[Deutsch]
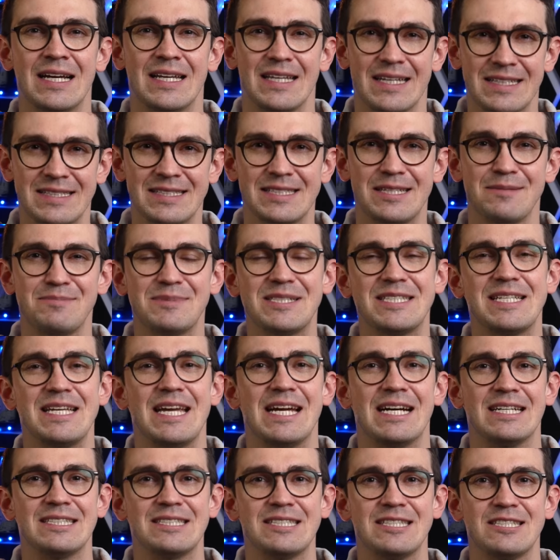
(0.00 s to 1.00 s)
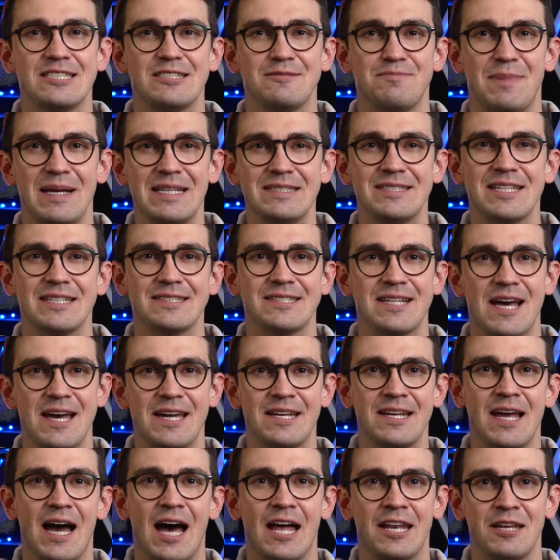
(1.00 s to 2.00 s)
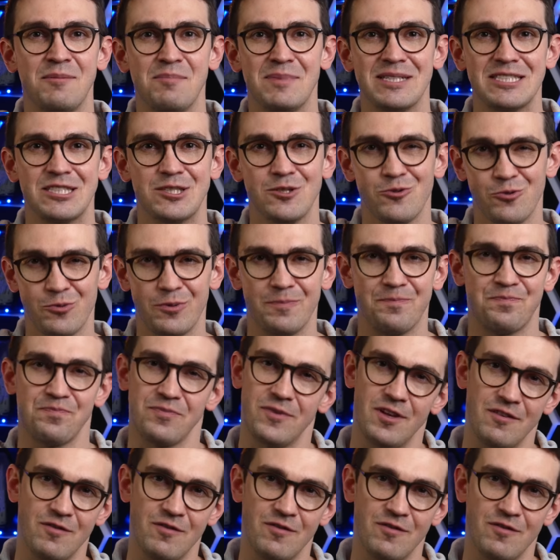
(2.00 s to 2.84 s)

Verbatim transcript: Jetzt gibt es die erste SpaceX-eigene Animation,